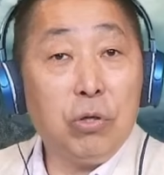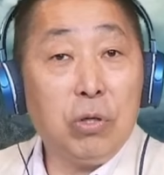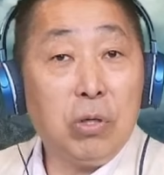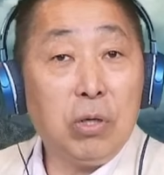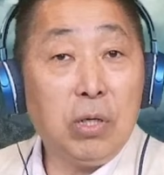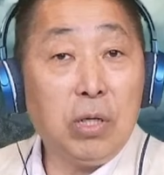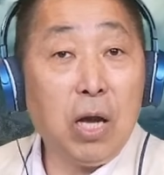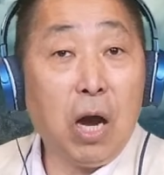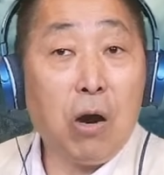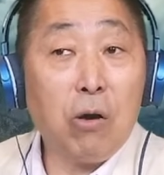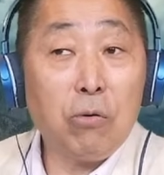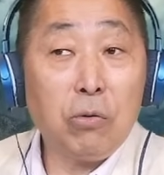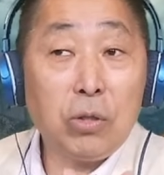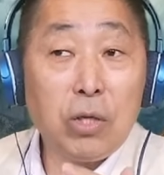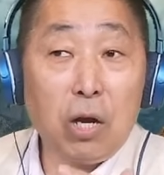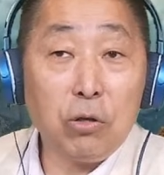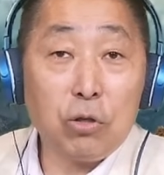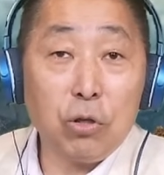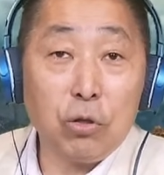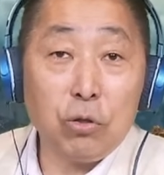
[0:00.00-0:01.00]
去要
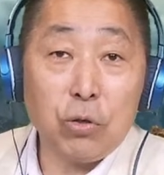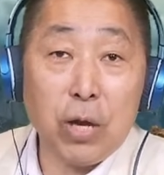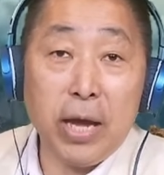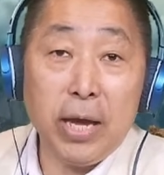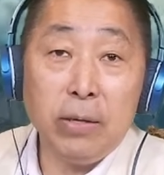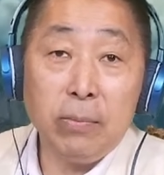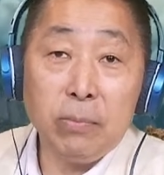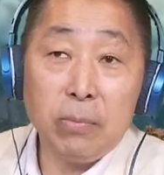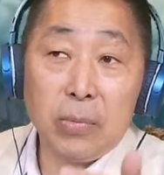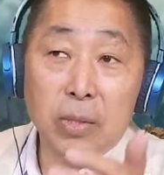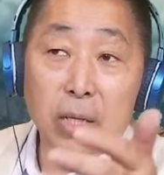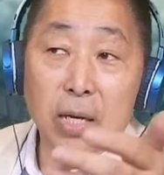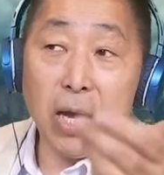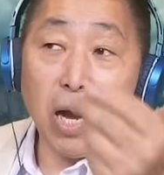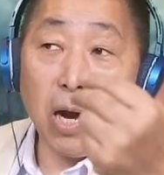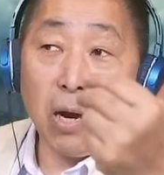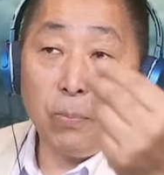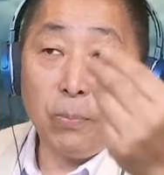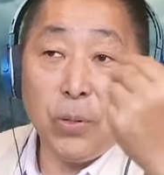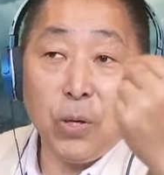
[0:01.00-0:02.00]
要求就哎，你
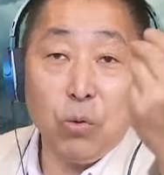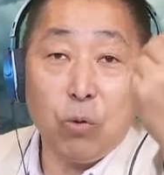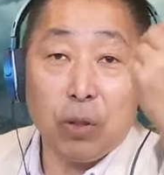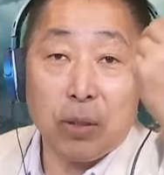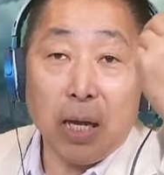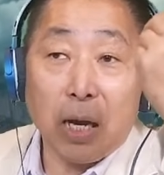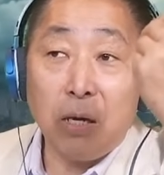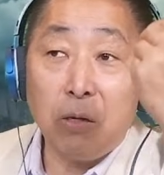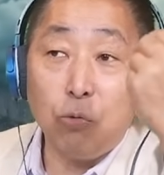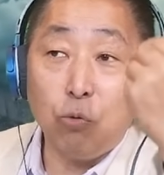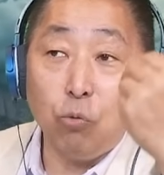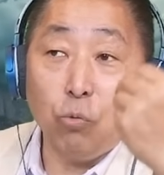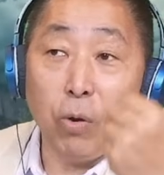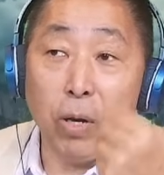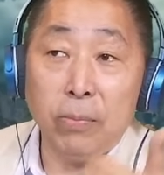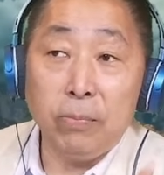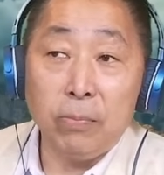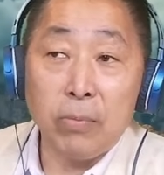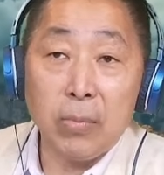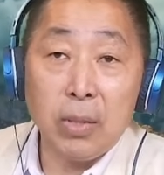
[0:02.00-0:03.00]
要聘我当顾
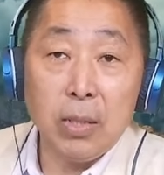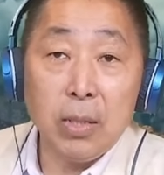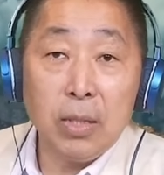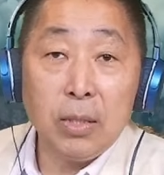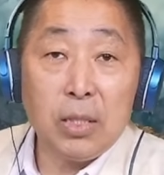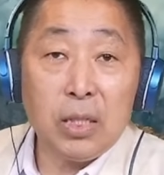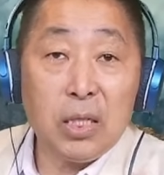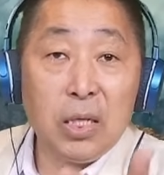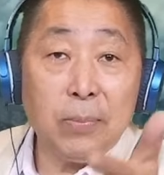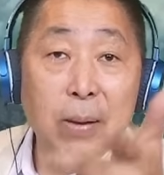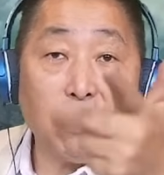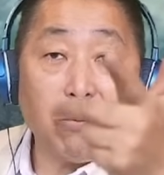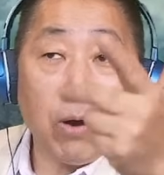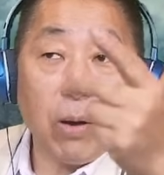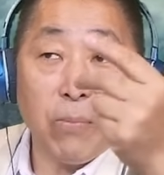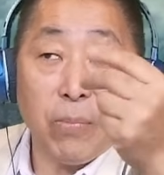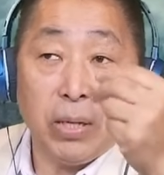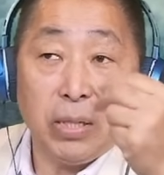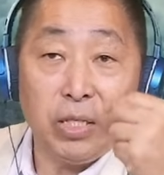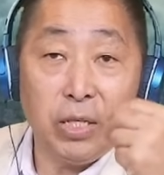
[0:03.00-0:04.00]
问，七百
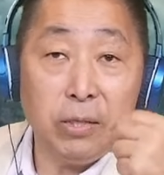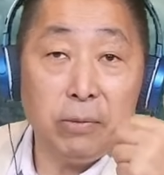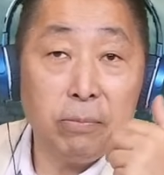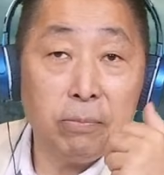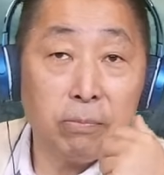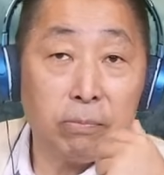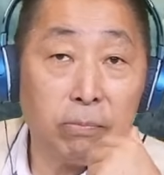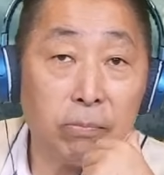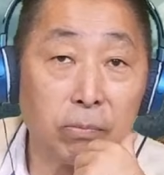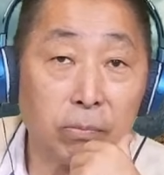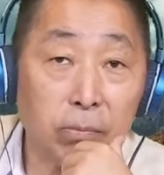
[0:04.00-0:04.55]
万美金。